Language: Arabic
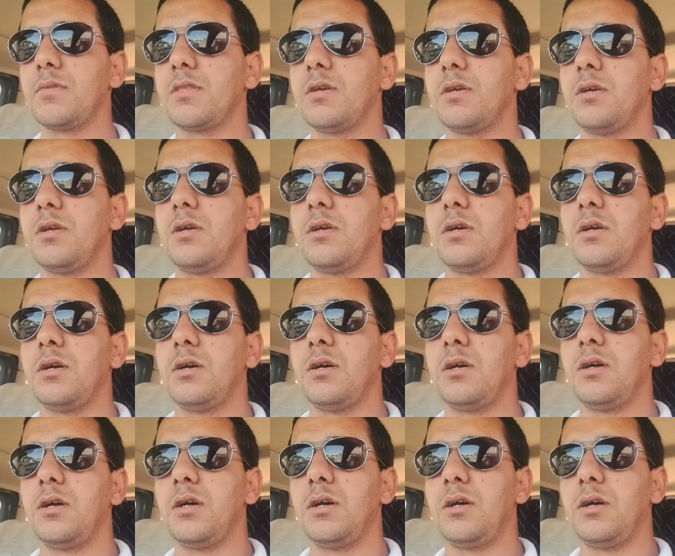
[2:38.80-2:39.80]

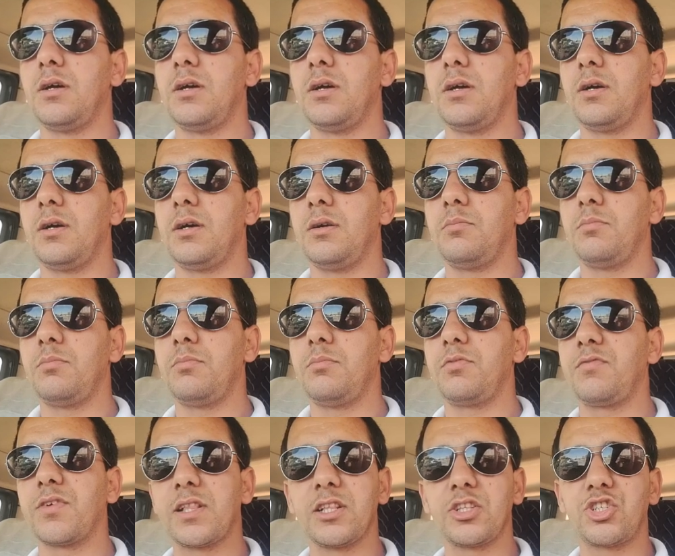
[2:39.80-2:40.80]
آه، بفضل
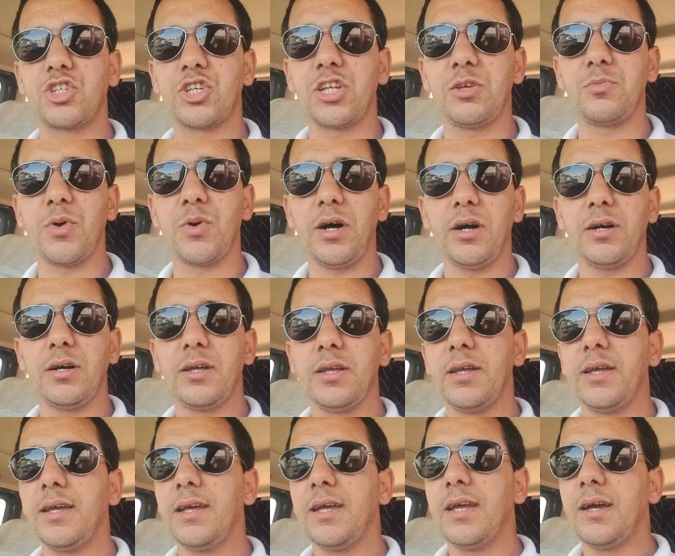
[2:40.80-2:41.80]
التجربه
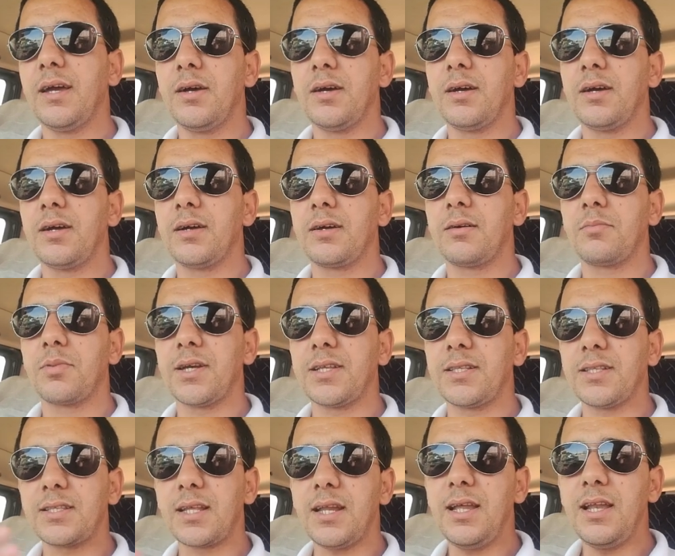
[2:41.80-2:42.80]
آه، بغيت نهضر
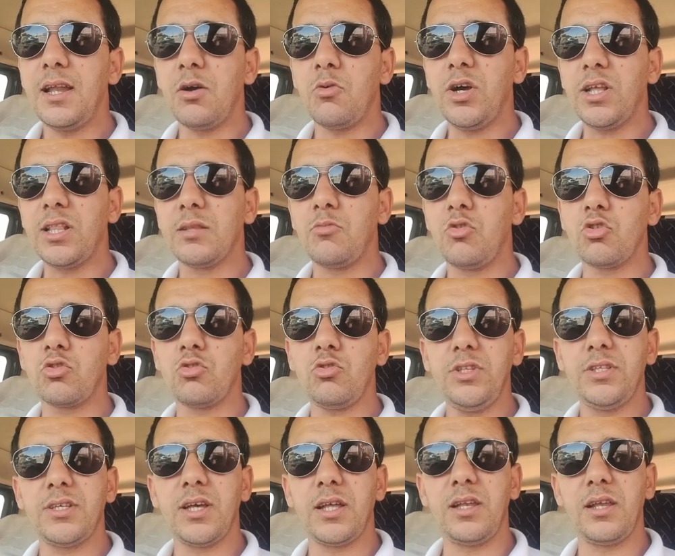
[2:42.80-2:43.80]
على واحد الموضوع
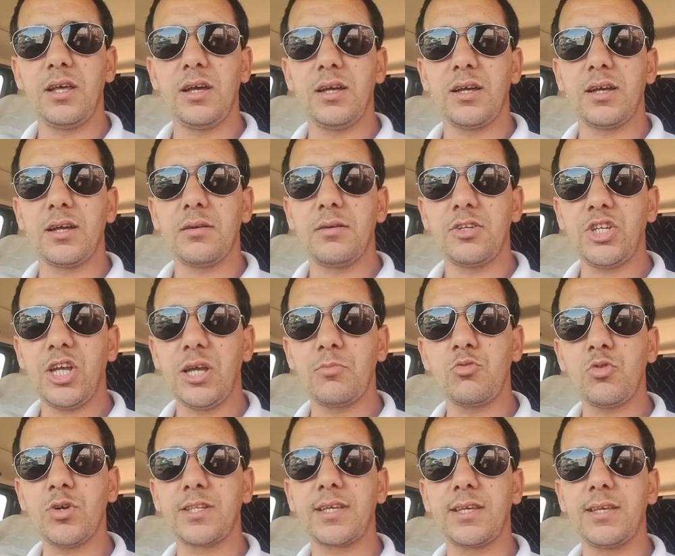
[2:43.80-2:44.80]
ديال شحال من واحد
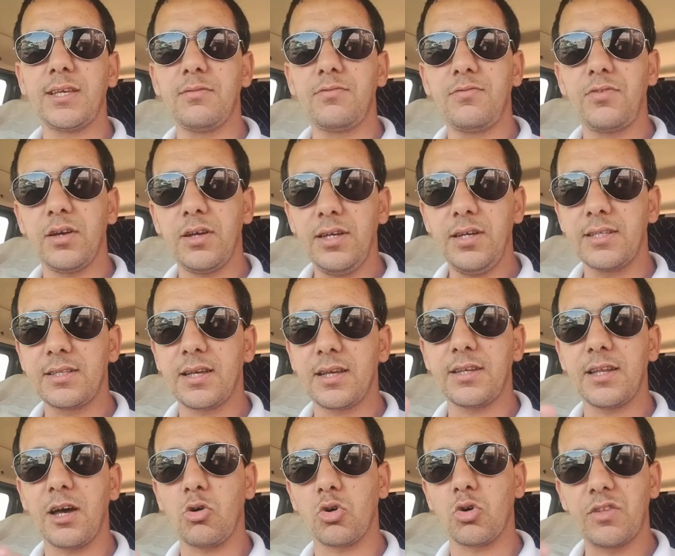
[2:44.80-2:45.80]
حيت كناخذ
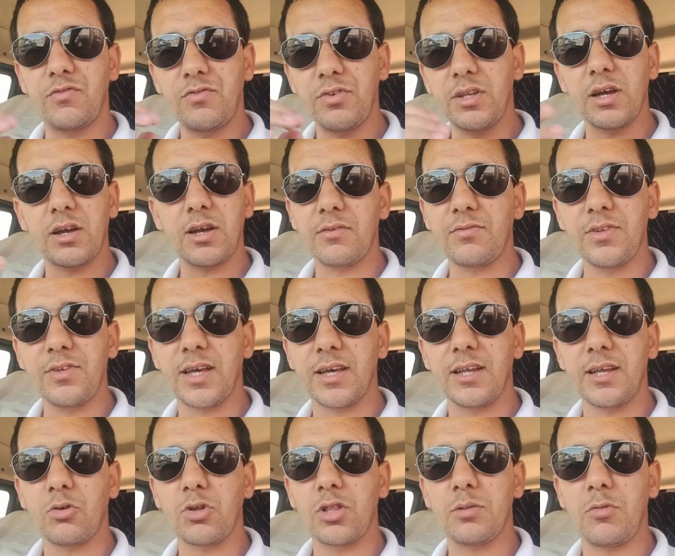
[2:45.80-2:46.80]
فين فين كناخذ
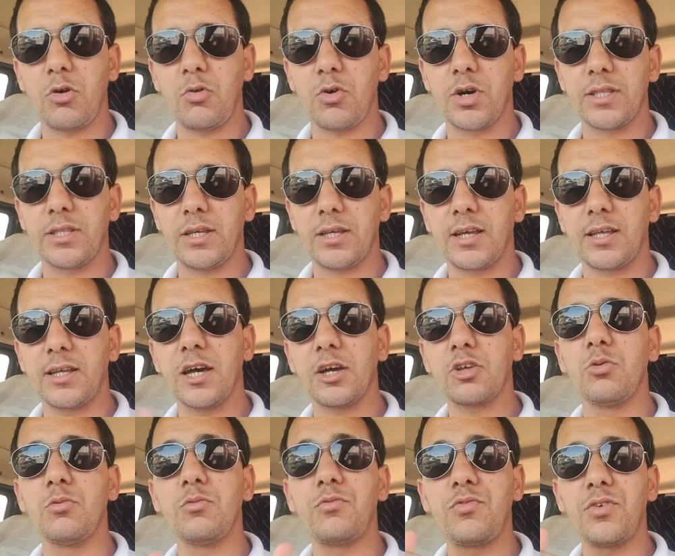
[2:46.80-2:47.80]
المواضيع كناخذهم
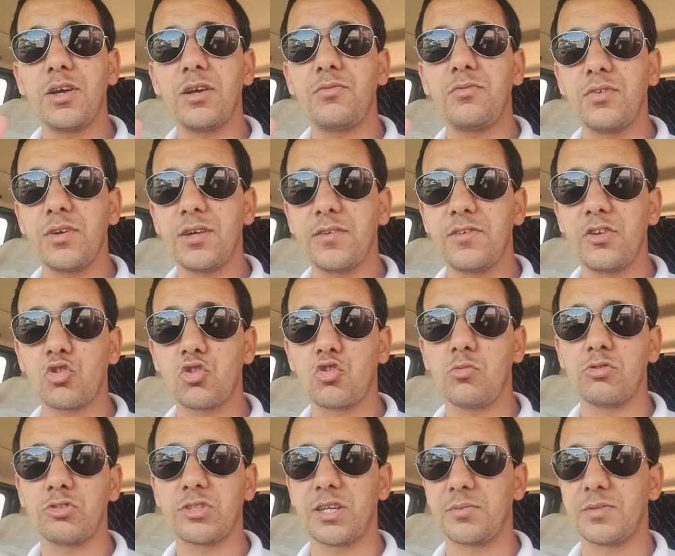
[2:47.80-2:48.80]
في, في, في لي كومونتير
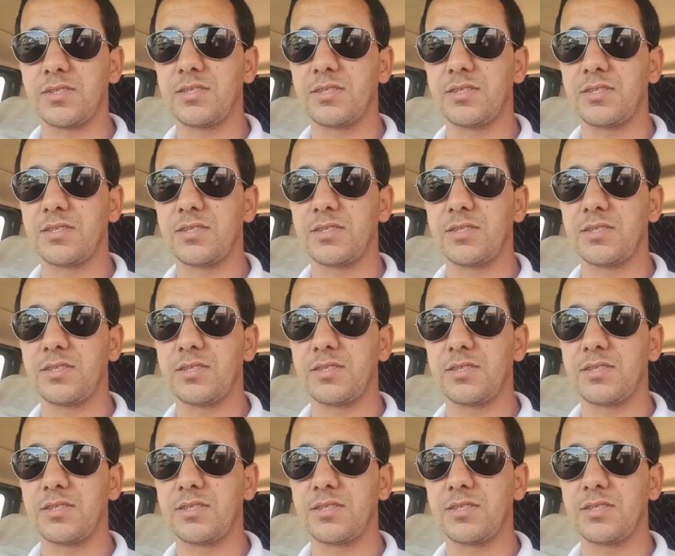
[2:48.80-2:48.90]
بزاف